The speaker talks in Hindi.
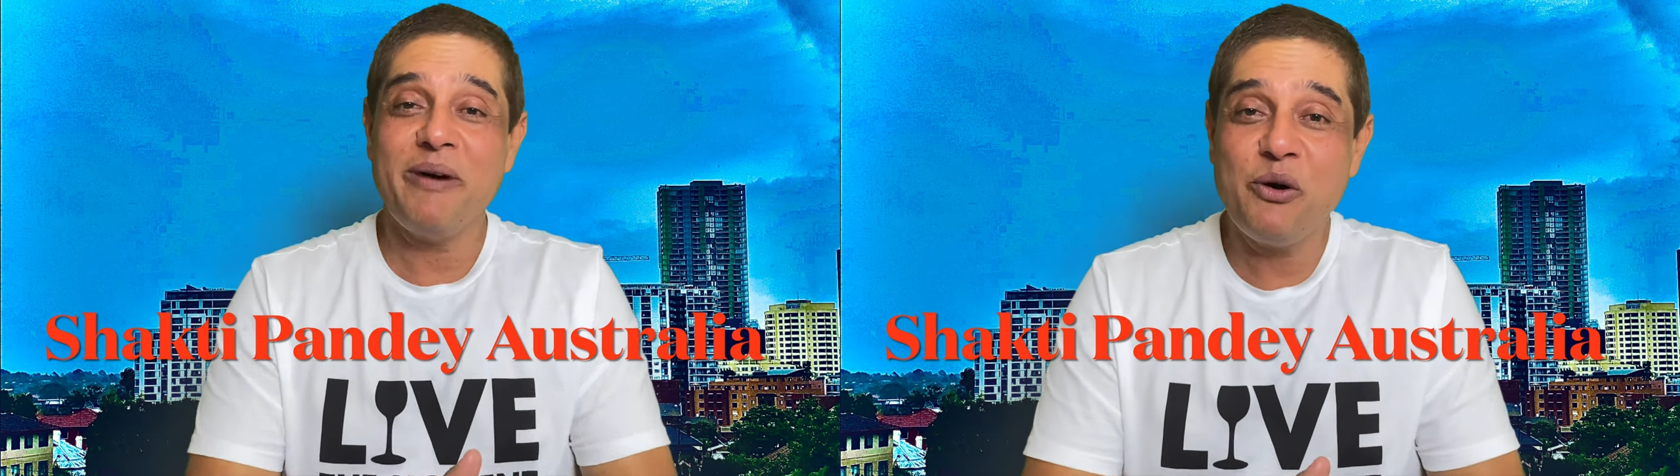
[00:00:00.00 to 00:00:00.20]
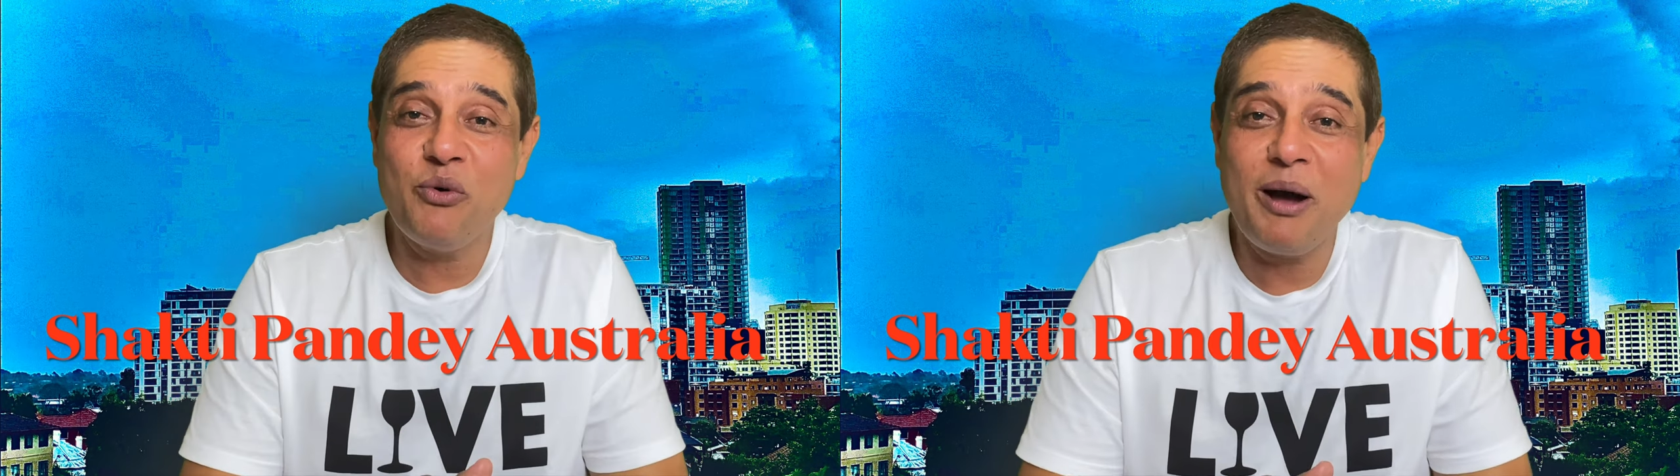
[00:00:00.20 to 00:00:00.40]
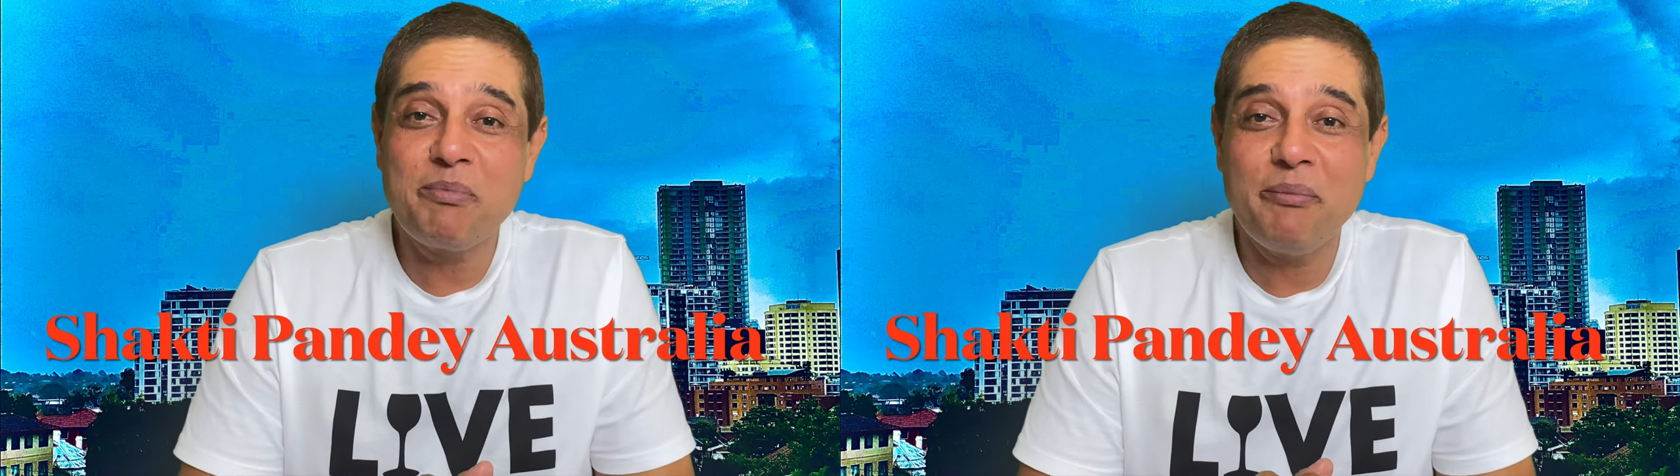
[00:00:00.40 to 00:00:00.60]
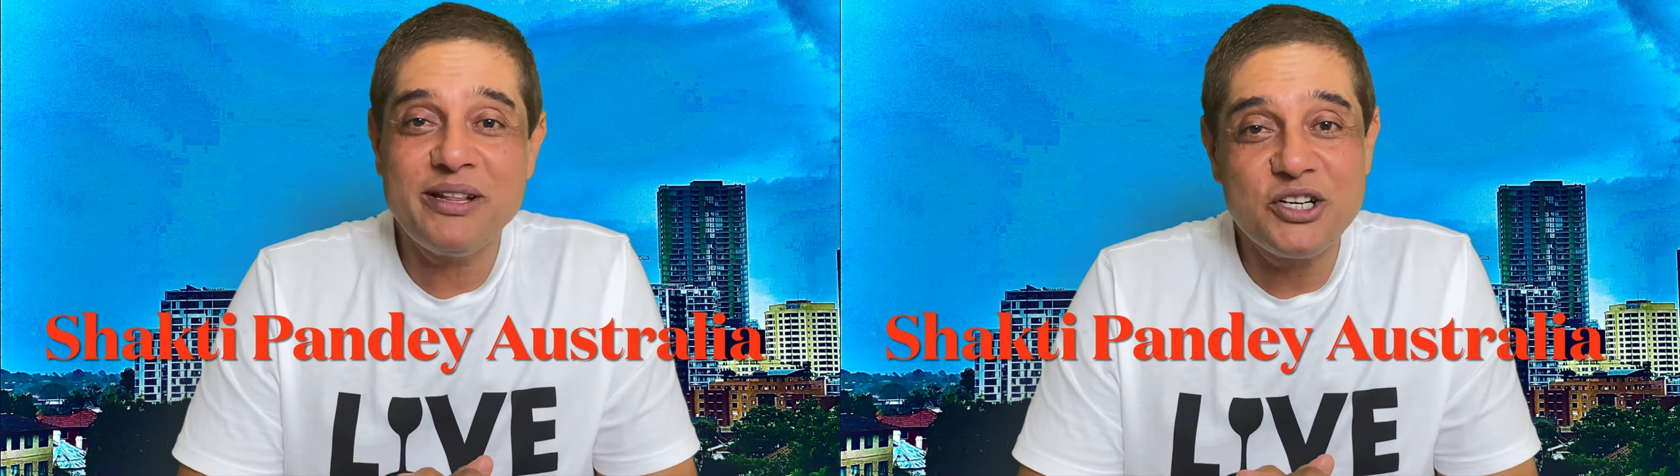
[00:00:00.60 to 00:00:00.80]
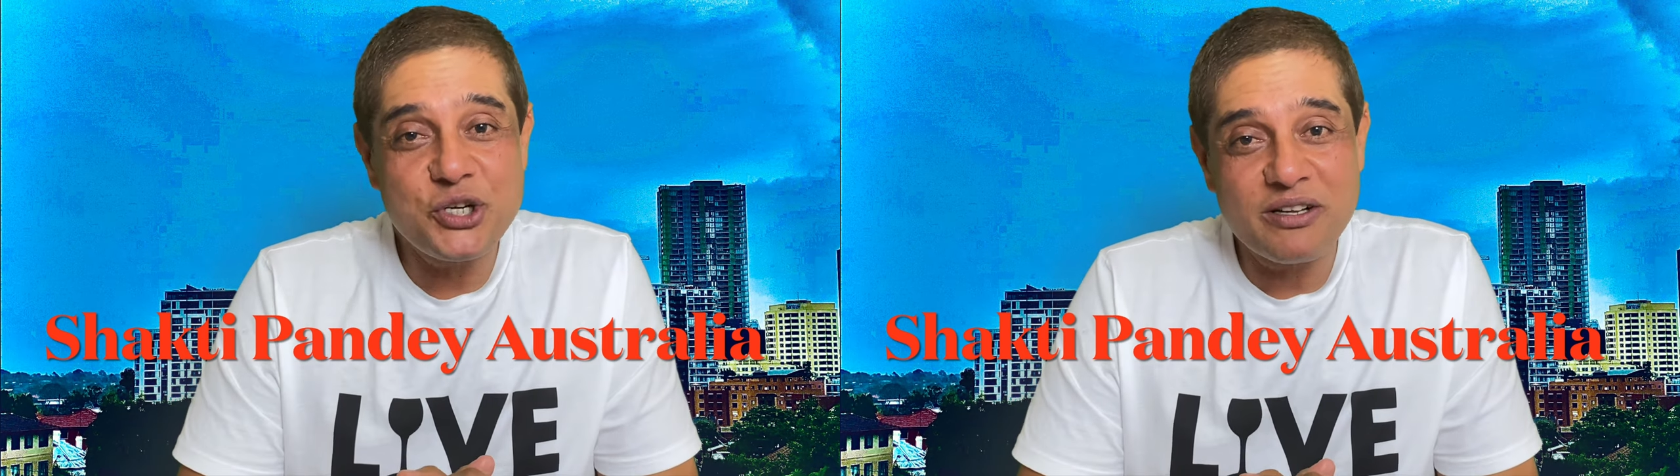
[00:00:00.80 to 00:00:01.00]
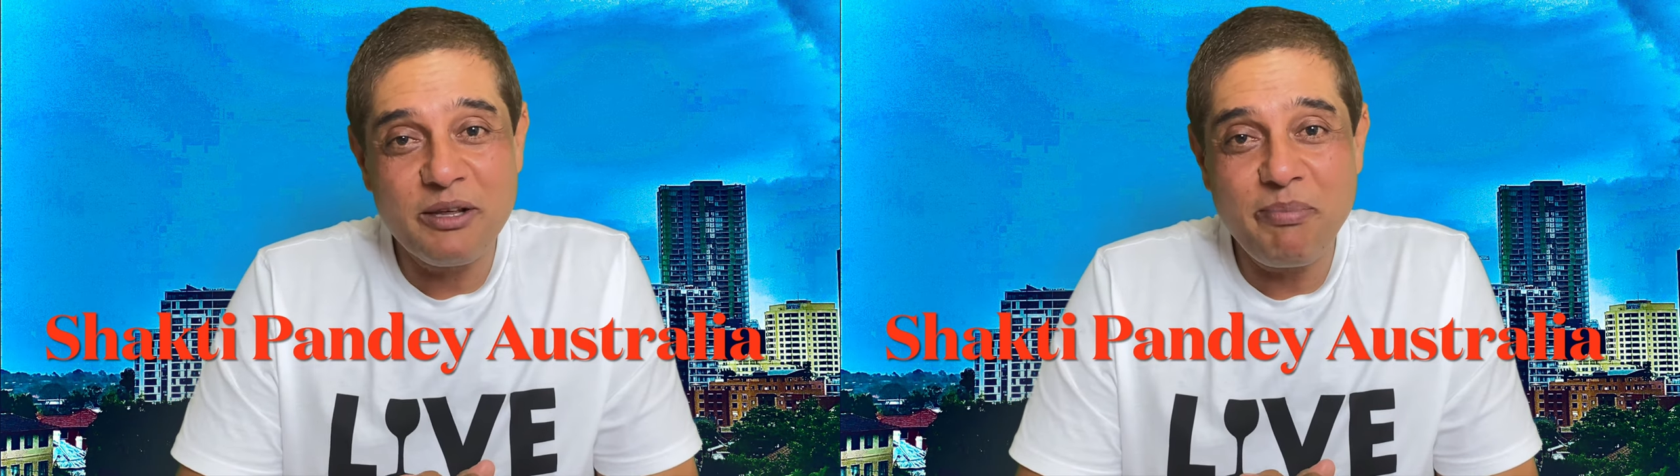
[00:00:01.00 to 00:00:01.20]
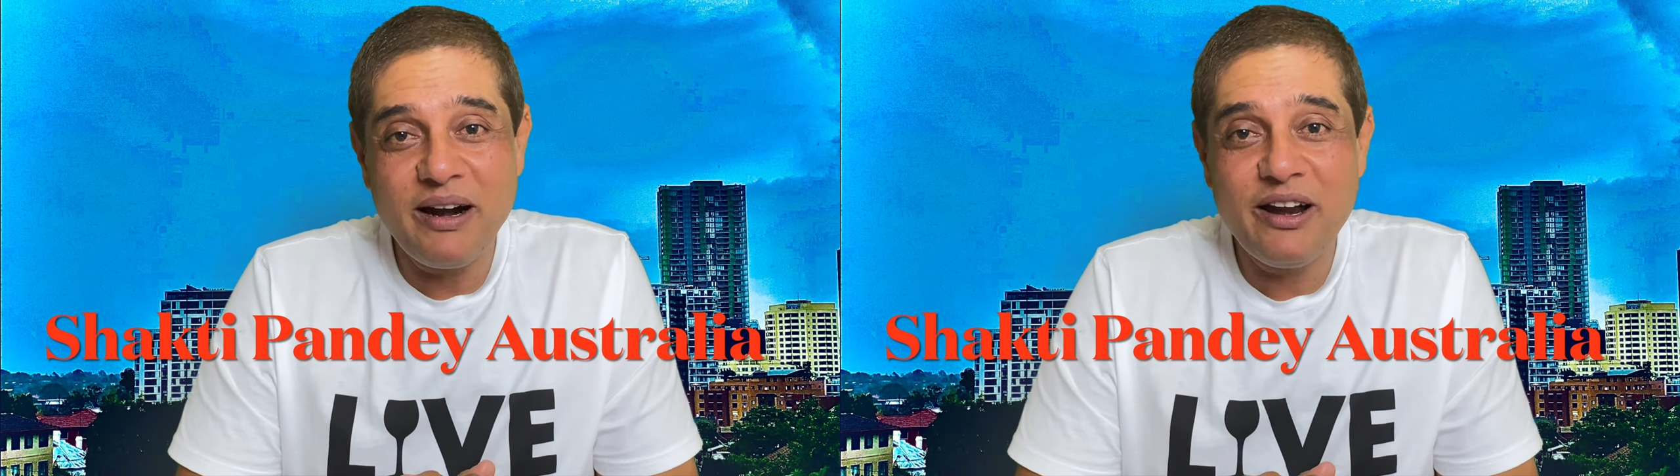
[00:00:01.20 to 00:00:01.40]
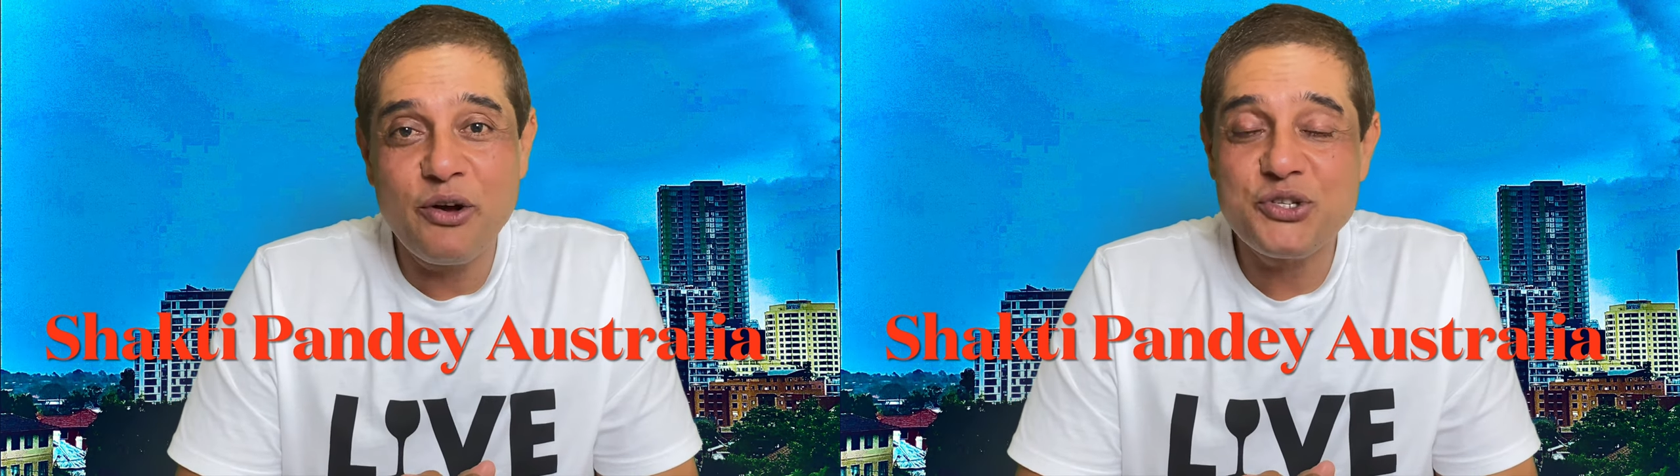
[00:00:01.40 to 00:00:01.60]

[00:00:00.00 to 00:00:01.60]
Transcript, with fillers: मैं हूं आपका मित्र शक्ति पांडे